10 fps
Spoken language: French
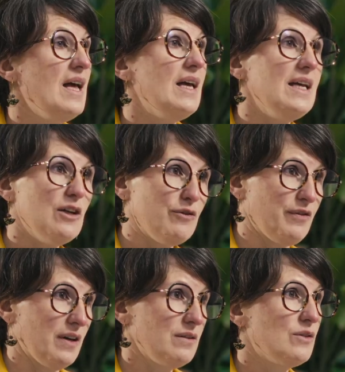Et
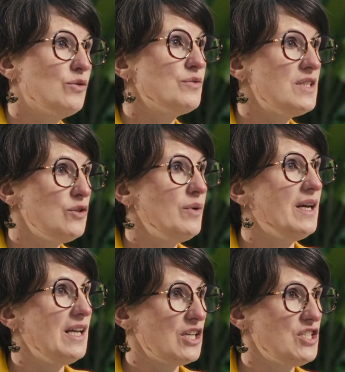enfin, continuer à
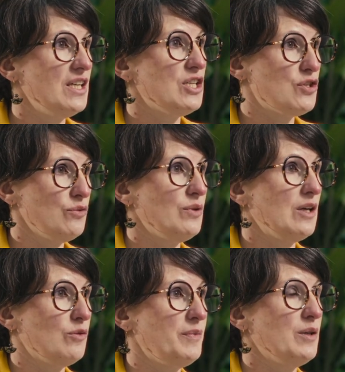élargir les champs de
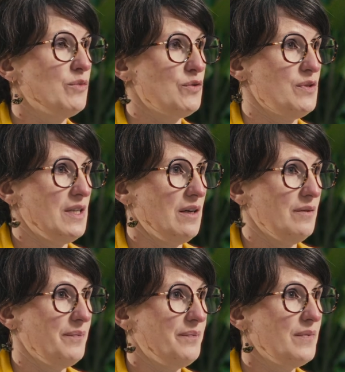l'accompagnement social.
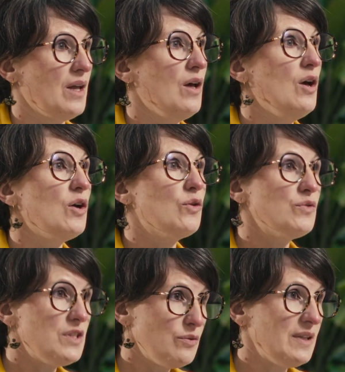
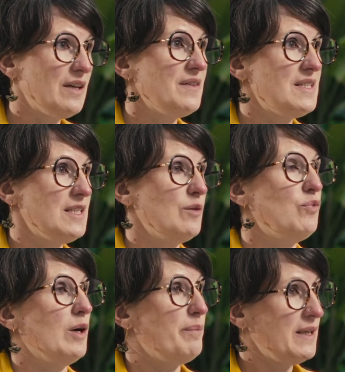Continuer d'investir
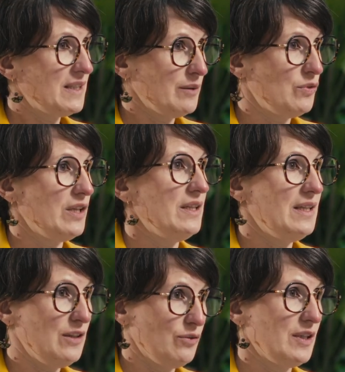pour un patrimoine
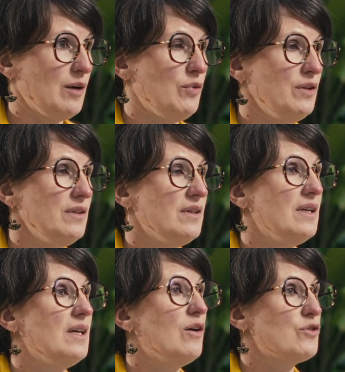net en carbone
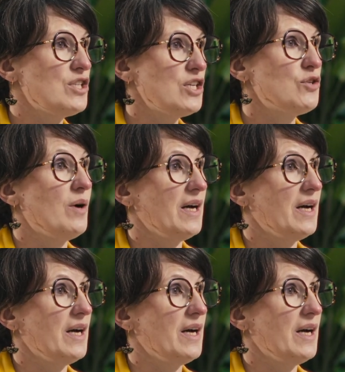en cherchant à